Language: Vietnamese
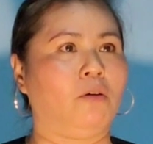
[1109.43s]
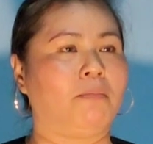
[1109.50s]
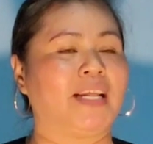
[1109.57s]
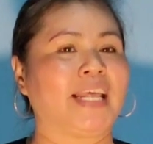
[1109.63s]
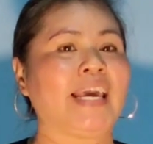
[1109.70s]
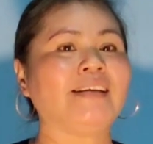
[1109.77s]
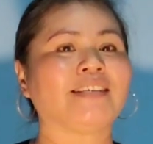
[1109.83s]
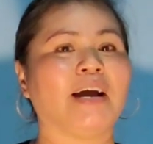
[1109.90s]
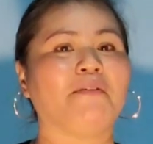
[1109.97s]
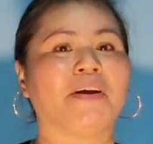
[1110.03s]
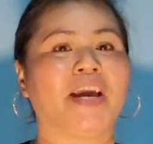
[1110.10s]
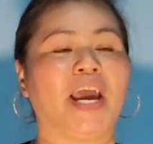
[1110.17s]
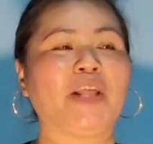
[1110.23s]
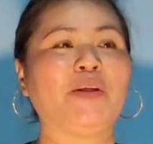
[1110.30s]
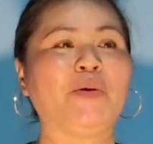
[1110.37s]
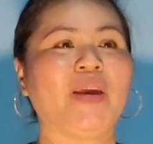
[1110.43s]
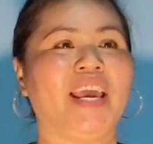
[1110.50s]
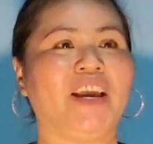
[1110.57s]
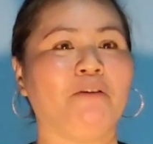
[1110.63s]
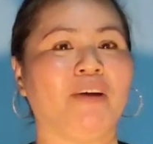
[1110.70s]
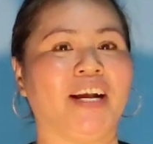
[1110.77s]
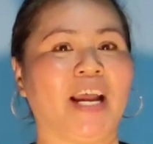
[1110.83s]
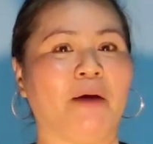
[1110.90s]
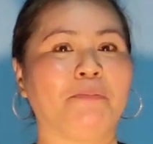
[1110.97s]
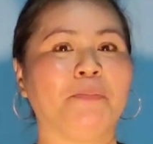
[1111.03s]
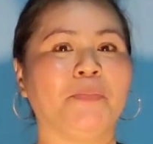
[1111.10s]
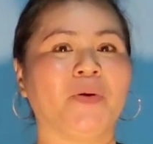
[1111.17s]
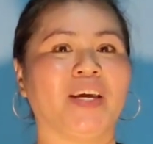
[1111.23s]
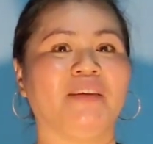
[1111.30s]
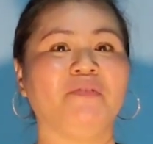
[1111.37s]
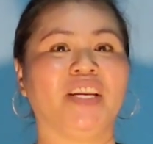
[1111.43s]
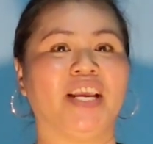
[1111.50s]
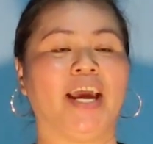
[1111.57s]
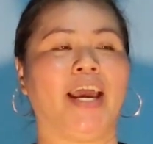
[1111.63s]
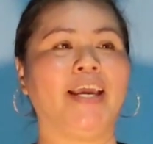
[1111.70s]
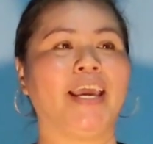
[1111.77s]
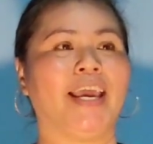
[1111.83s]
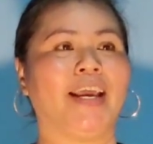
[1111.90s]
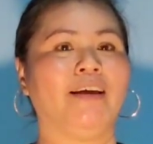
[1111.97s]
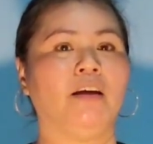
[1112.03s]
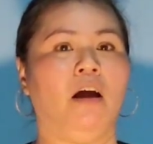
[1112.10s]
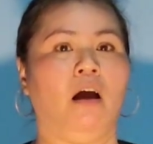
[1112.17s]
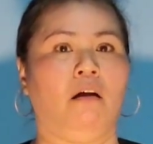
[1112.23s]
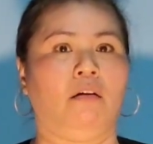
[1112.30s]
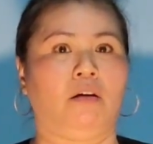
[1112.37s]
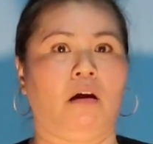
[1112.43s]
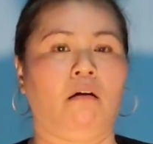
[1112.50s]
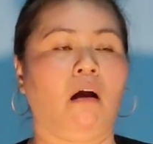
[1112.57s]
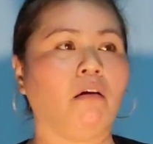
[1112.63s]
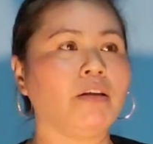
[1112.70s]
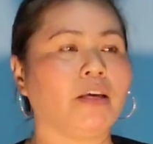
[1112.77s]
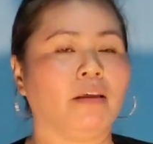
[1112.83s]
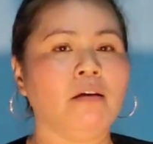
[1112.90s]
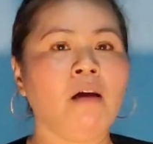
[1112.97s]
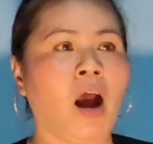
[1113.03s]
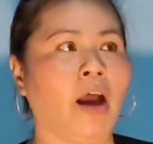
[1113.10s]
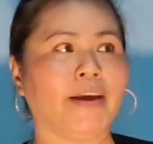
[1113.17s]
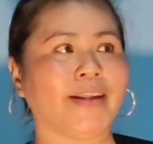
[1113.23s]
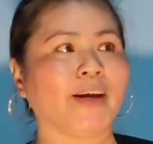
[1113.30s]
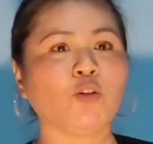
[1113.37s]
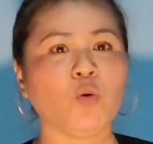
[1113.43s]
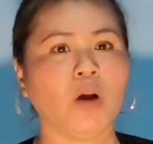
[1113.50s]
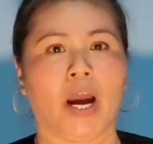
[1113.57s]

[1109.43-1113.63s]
bà thấy sao, bà kể tôi nghe cho bà Cẩm. Cái mình kể nghe cái trời ơi gì thấy ghê, cái tôi